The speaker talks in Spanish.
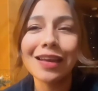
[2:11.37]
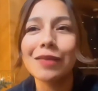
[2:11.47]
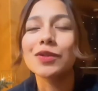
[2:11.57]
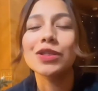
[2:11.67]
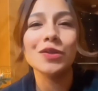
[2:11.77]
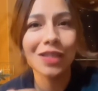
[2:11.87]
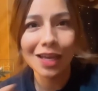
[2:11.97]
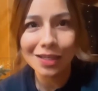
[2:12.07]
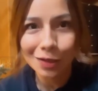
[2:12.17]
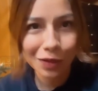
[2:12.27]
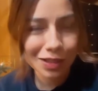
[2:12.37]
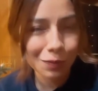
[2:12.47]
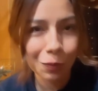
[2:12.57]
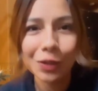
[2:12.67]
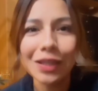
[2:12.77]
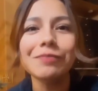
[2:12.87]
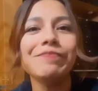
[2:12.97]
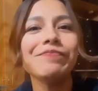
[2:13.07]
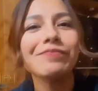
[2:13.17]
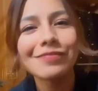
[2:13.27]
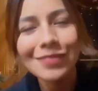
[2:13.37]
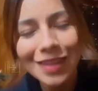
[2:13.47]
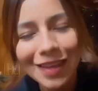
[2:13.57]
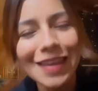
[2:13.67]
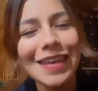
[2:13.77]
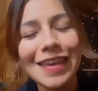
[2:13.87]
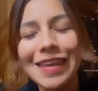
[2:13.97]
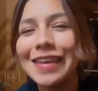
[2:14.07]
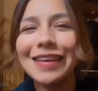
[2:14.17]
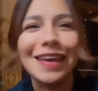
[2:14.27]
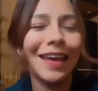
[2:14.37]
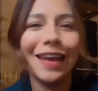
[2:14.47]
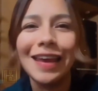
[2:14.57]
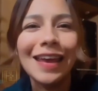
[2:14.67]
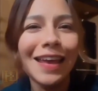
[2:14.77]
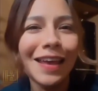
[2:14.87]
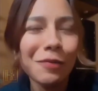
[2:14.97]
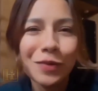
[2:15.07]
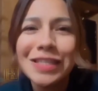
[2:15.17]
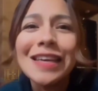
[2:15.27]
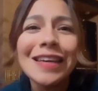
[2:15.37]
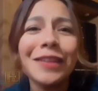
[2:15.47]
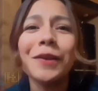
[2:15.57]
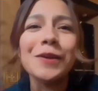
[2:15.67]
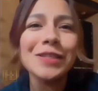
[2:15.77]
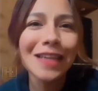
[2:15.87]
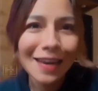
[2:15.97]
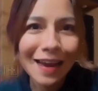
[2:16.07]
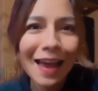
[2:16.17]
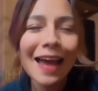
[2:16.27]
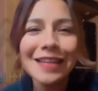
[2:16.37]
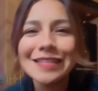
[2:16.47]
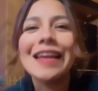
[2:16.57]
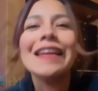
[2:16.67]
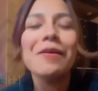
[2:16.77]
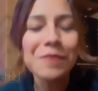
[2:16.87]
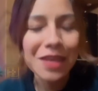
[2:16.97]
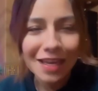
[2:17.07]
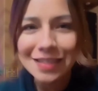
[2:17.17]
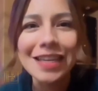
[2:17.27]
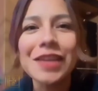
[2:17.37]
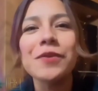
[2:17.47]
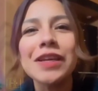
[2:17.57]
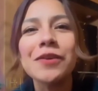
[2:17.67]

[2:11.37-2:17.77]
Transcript: Queremos que ustedes lo disfruten y que, pues sí, que todo salga, salga bien, sin ningún